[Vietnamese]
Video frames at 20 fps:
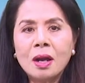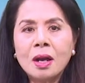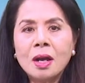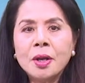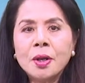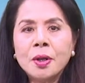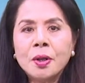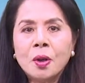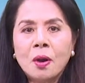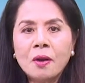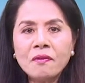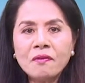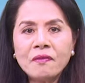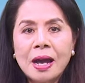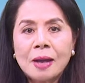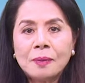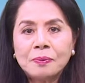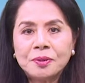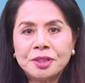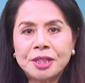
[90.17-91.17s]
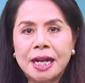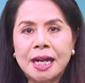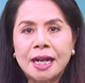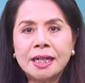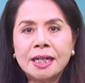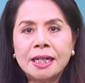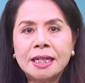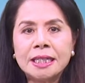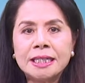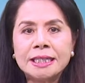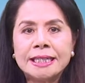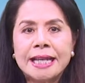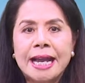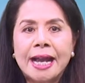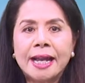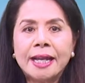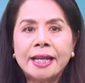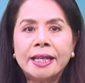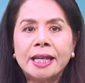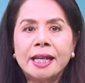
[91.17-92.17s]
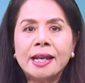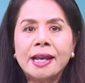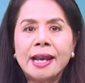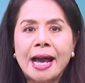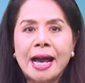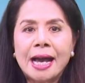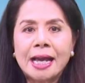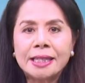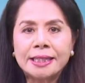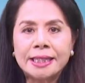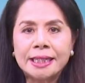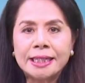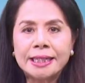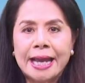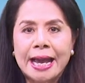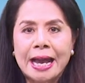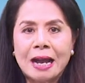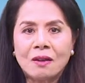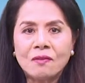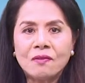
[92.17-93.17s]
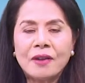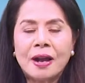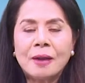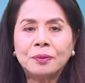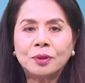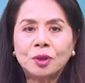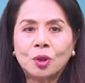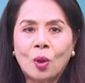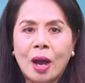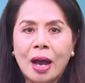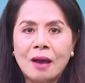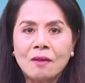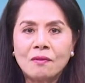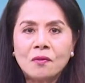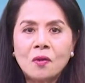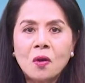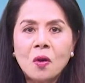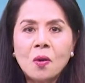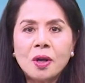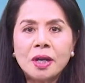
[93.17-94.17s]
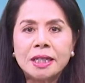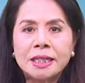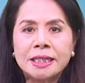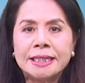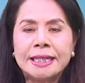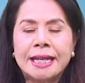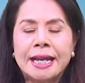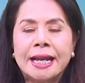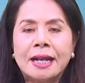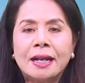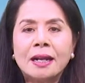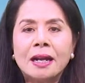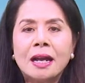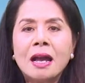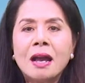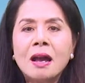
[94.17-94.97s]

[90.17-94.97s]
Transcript: Nói Pháp chẳng hình dáng nghĩa là diễn đạt Pháp Tòa vô hình dáng,